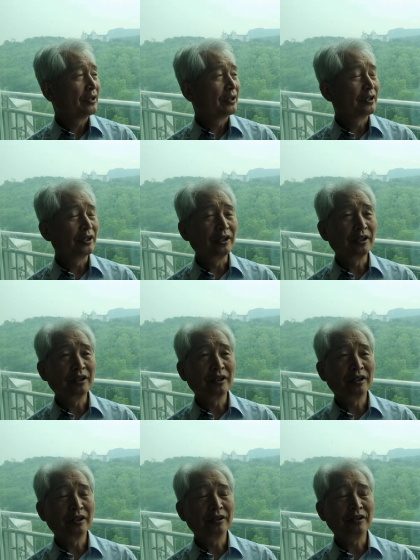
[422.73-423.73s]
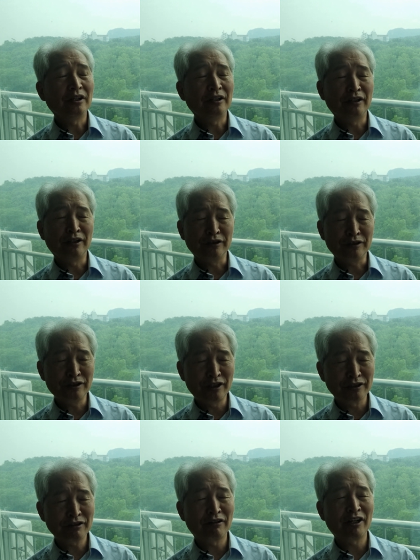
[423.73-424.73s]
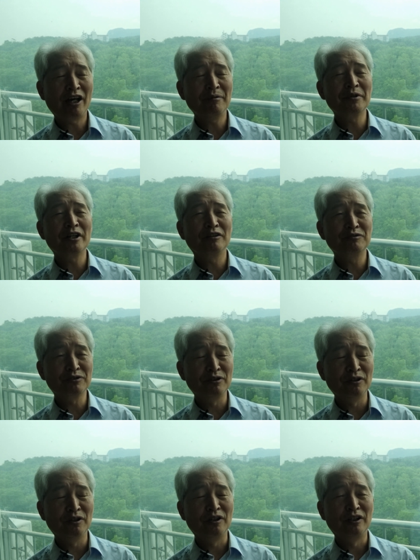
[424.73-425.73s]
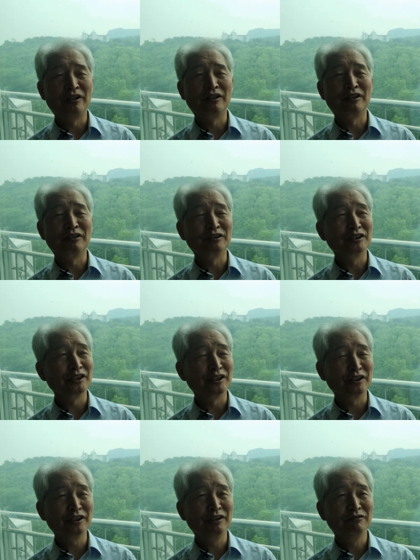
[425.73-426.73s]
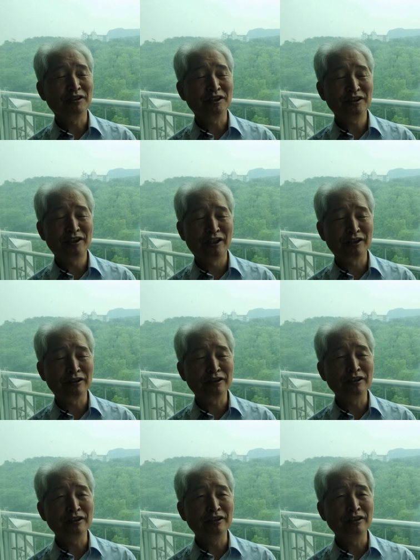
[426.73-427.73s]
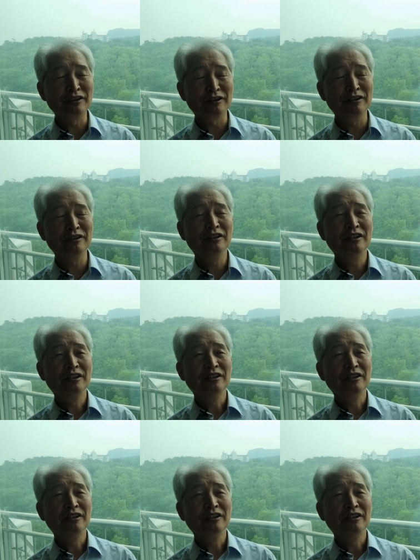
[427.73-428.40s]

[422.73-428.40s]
에, 아, 신앙생활을 하면 할수록 아, 이 우리 신앙인들은